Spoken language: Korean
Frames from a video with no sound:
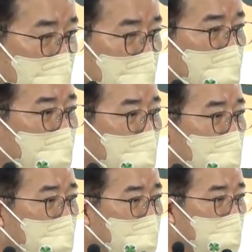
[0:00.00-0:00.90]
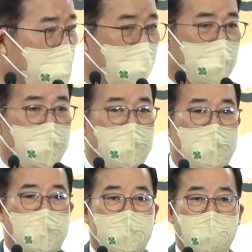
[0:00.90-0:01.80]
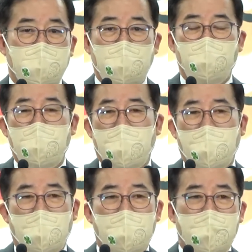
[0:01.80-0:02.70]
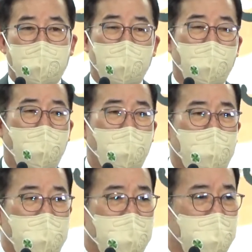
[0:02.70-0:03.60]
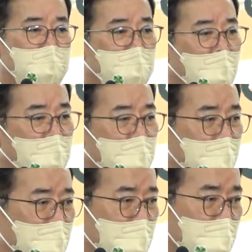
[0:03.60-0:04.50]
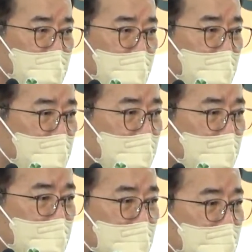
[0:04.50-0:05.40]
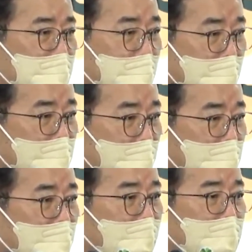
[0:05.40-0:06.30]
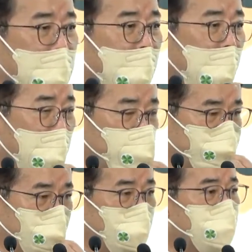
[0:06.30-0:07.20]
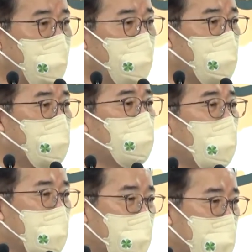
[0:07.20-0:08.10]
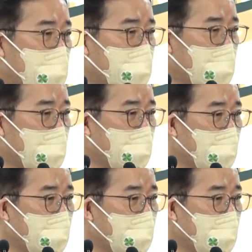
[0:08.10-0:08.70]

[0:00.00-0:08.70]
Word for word: 하려고 하는 것이고요. 다만 우리가 모든 권한을 제한하거나 제재를 할 때는 그게 합당한 이유가 있어야 됩니다.